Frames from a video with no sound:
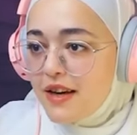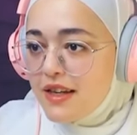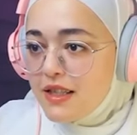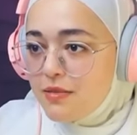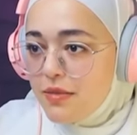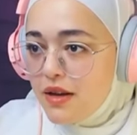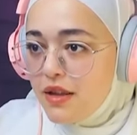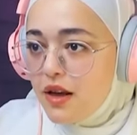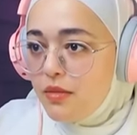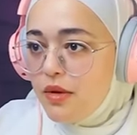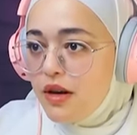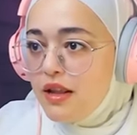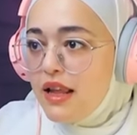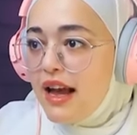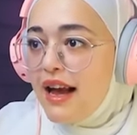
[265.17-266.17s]
حسبي الله
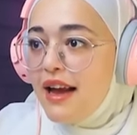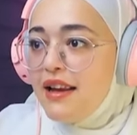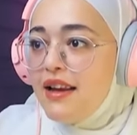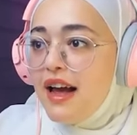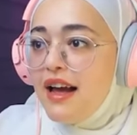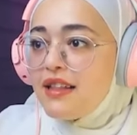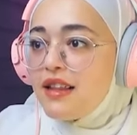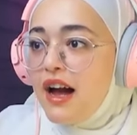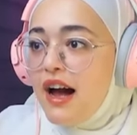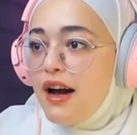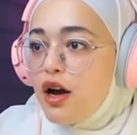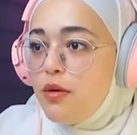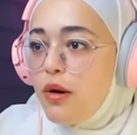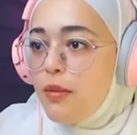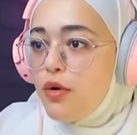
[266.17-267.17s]
ليه ليه
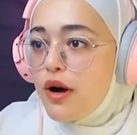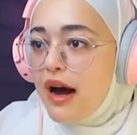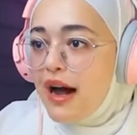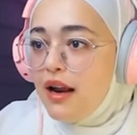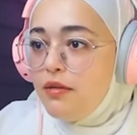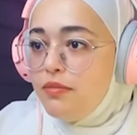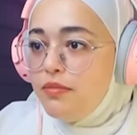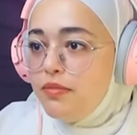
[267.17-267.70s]
التحكم ابو كلب